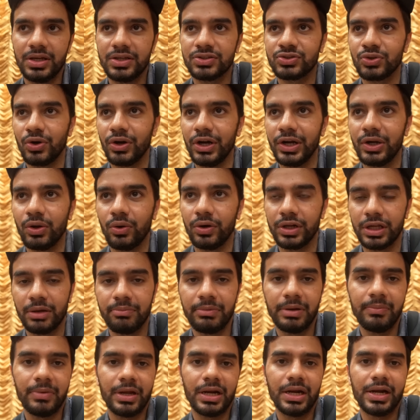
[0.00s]
इस ऑडिटोरियम
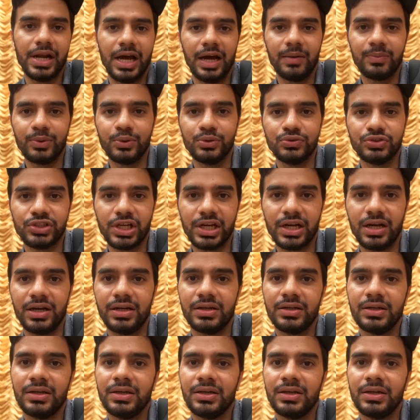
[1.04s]
में मेरा नाम गूंजेगा